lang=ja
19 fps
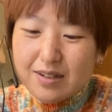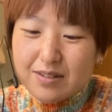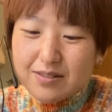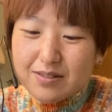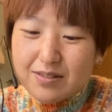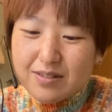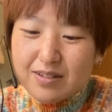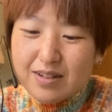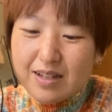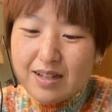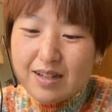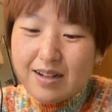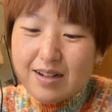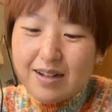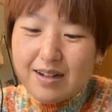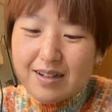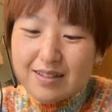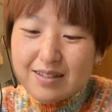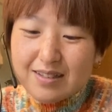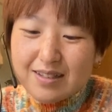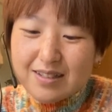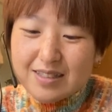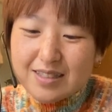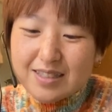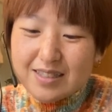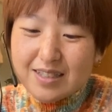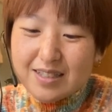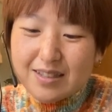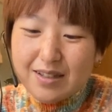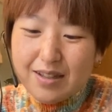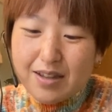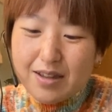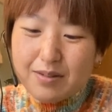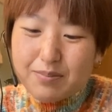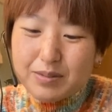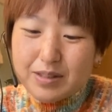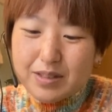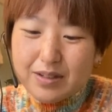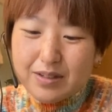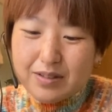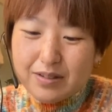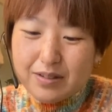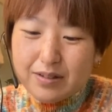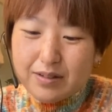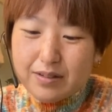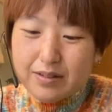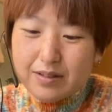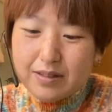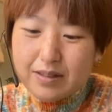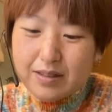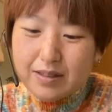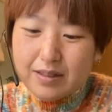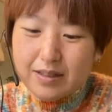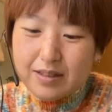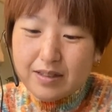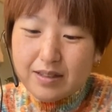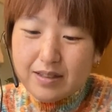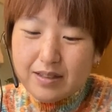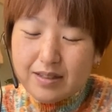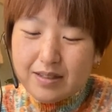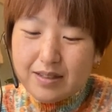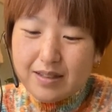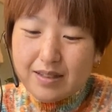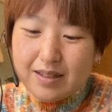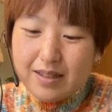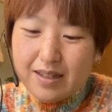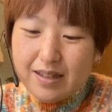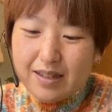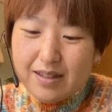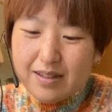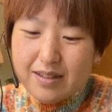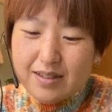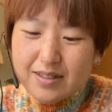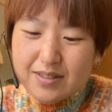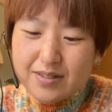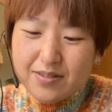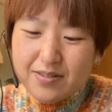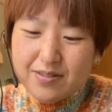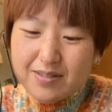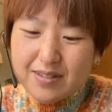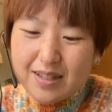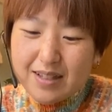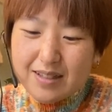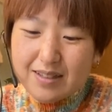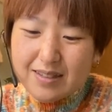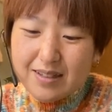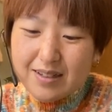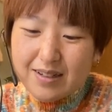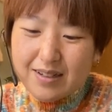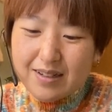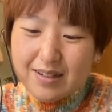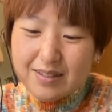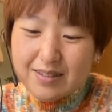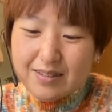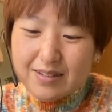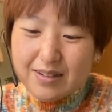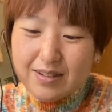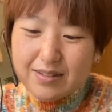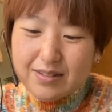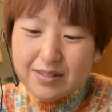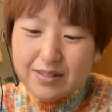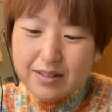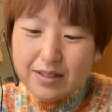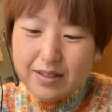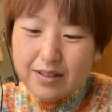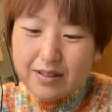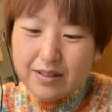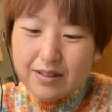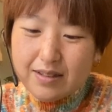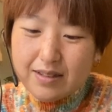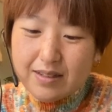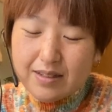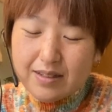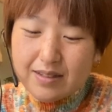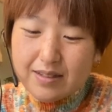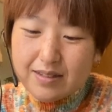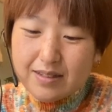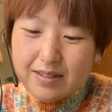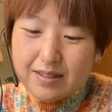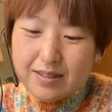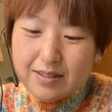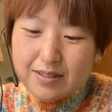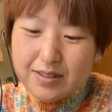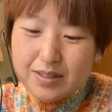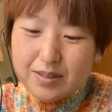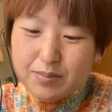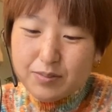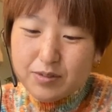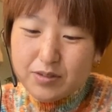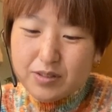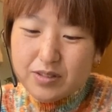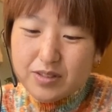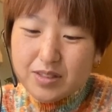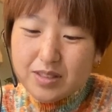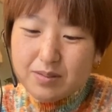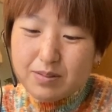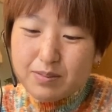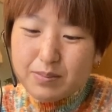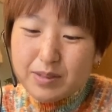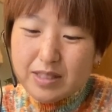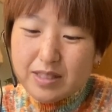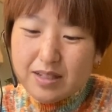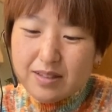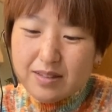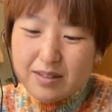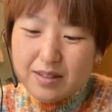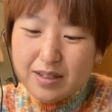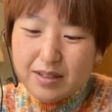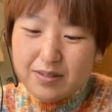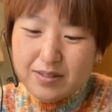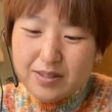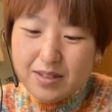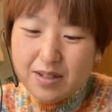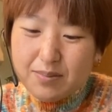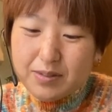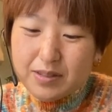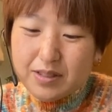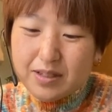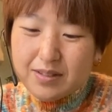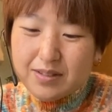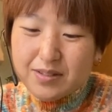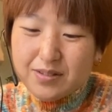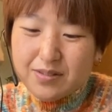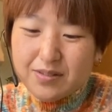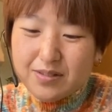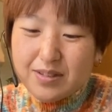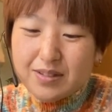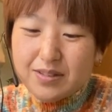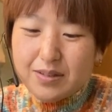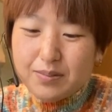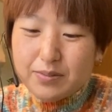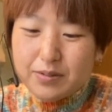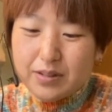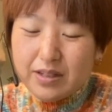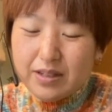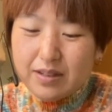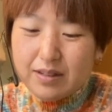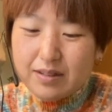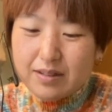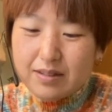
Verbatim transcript: の編んだりしててみたいな「えー、そうなんだ」とか言ってで私も YouTube 見てんだけどさみたいなその方もね